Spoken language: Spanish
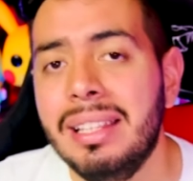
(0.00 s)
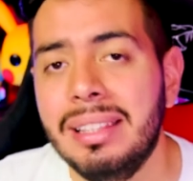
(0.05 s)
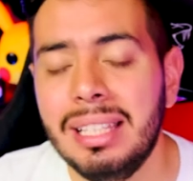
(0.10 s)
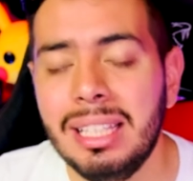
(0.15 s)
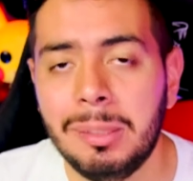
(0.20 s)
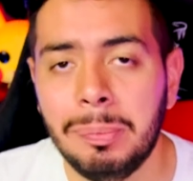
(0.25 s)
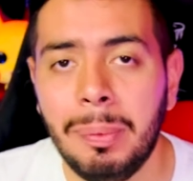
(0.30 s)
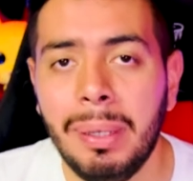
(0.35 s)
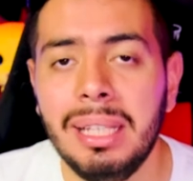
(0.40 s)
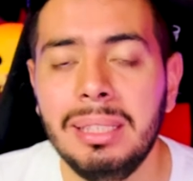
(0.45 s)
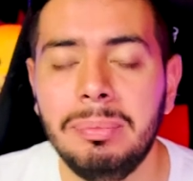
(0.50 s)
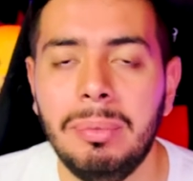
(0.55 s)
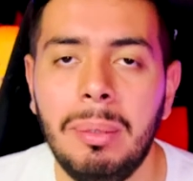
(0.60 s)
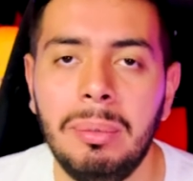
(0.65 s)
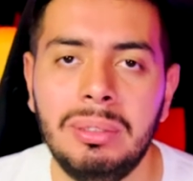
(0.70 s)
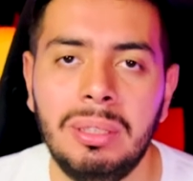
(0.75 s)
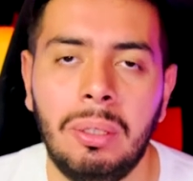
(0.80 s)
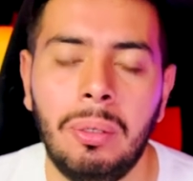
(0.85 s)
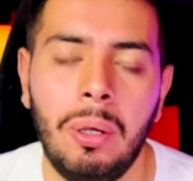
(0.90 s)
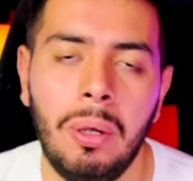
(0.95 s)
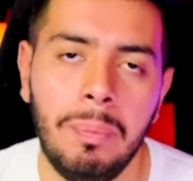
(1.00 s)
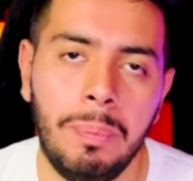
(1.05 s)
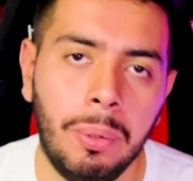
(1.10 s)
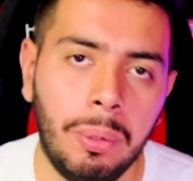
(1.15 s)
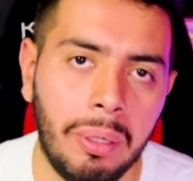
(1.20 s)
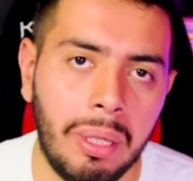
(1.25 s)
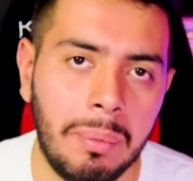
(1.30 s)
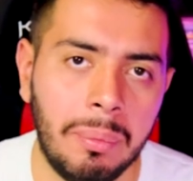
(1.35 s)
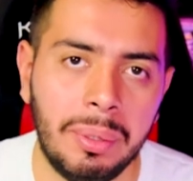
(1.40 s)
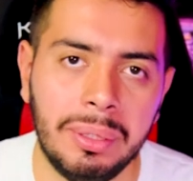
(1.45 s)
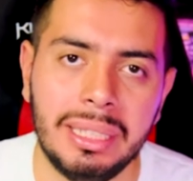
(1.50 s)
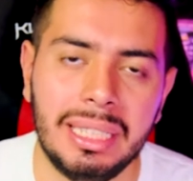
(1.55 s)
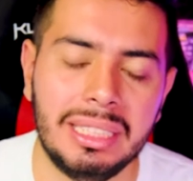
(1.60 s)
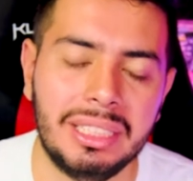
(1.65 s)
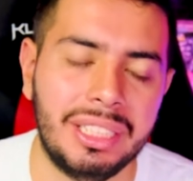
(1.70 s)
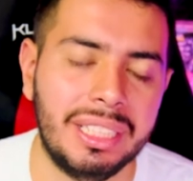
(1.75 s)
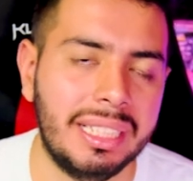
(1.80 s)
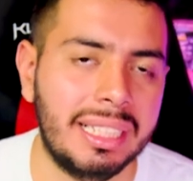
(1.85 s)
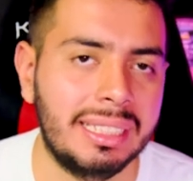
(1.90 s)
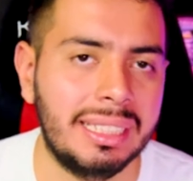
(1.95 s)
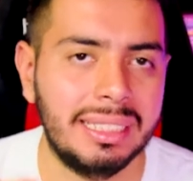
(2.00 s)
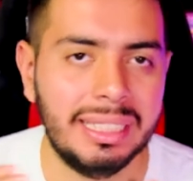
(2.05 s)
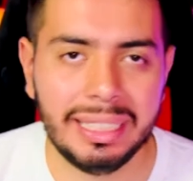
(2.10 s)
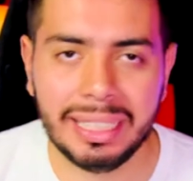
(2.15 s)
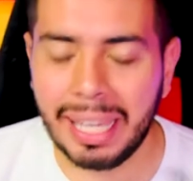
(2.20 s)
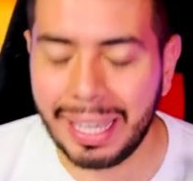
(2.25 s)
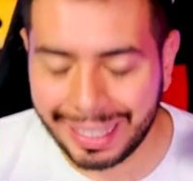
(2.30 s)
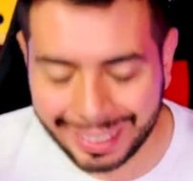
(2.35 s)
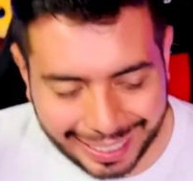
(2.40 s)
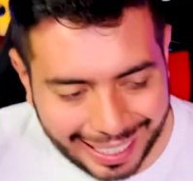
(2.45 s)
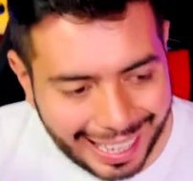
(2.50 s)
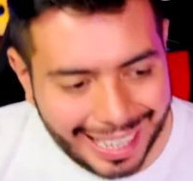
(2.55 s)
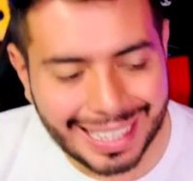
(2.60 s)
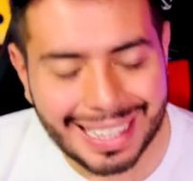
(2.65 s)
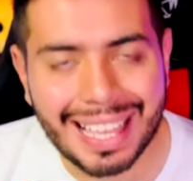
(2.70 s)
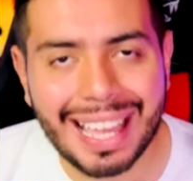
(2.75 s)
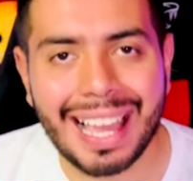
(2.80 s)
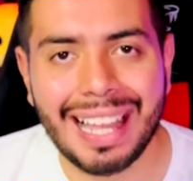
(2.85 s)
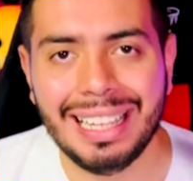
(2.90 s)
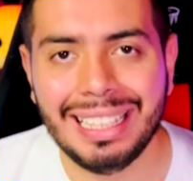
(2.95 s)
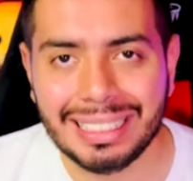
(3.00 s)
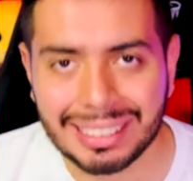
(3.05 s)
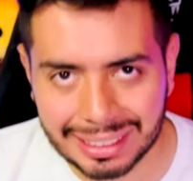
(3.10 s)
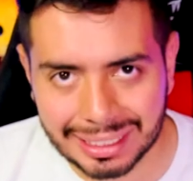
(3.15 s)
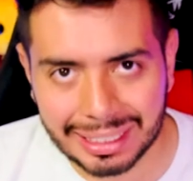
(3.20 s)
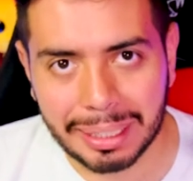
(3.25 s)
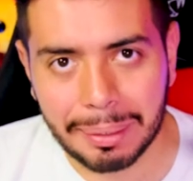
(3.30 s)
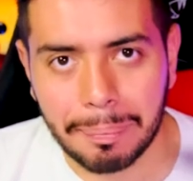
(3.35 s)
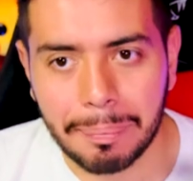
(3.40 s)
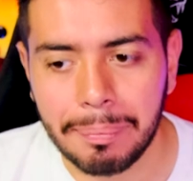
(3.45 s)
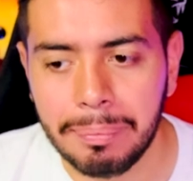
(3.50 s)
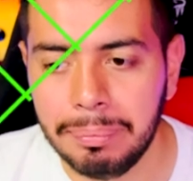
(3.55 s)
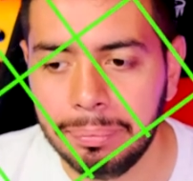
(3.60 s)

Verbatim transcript: después vamos a jugar un poco de monas chinas, así que cáele al stream.